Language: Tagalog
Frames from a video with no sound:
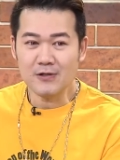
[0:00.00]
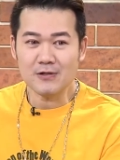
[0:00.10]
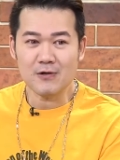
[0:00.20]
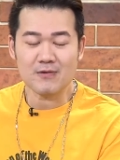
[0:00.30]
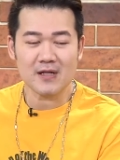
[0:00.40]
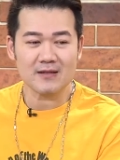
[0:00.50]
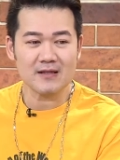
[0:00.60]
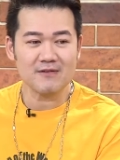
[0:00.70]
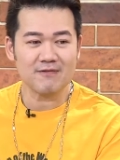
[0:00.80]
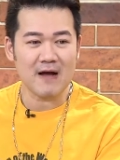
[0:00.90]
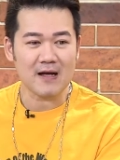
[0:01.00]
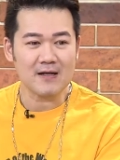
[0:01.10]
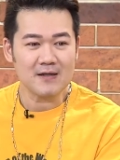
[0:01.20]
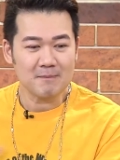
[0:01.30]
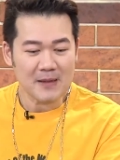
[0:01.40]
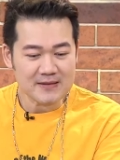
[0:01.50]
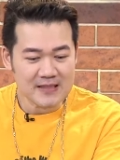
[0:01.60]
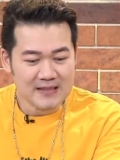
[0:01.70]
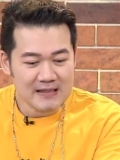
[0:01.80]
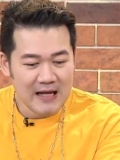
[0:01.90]
Do you know that, in fact, pag
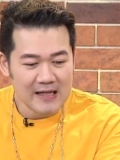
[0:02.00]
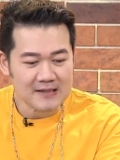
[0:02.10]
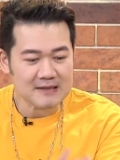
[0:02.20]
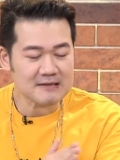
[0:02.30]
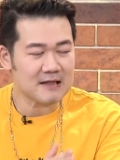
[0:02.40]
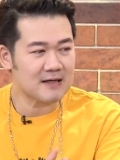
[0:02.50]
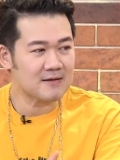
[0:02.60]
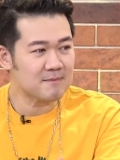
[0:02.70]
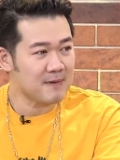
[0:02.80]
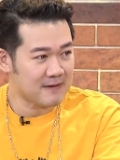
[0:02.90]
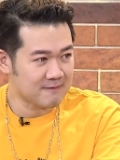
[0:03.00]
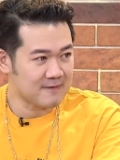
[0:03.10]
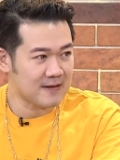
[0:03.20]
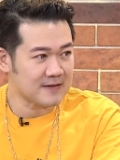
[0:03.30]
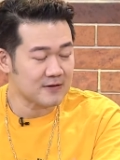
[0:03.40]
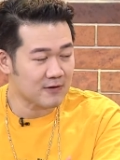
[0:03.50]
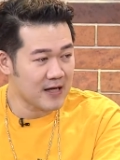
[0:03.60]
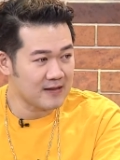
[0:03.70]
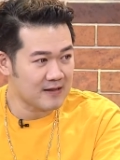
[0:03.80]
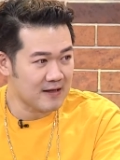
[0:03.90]
dinilaan ka ng pet natin
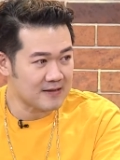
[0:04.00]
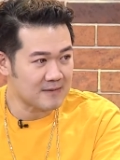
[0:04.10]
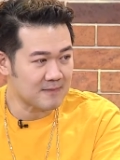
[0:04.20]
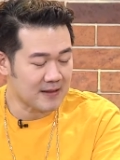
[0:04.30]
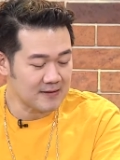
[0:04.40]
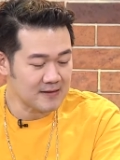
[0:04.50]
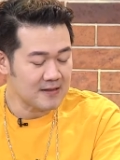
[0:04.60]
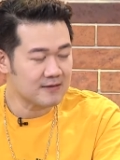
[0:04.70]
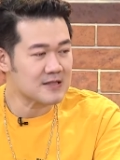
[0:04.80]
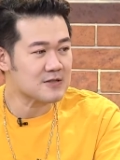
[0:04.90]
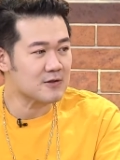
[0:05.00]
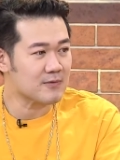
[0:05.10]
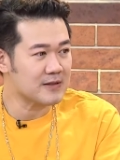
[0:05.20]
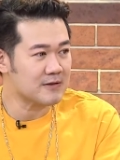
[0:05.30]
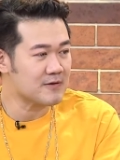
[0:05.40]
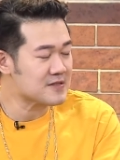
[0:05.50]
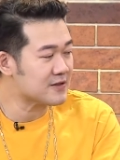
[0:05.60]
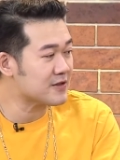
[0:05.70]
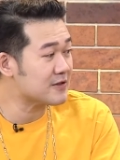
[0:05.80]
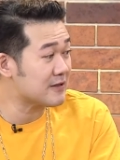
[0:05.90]
or any animal, that's already
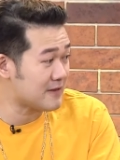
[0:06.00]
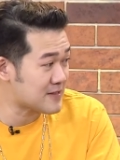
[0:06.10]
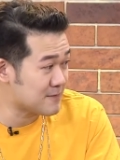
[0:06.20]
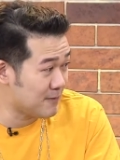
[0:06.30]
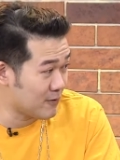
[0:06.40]
considered an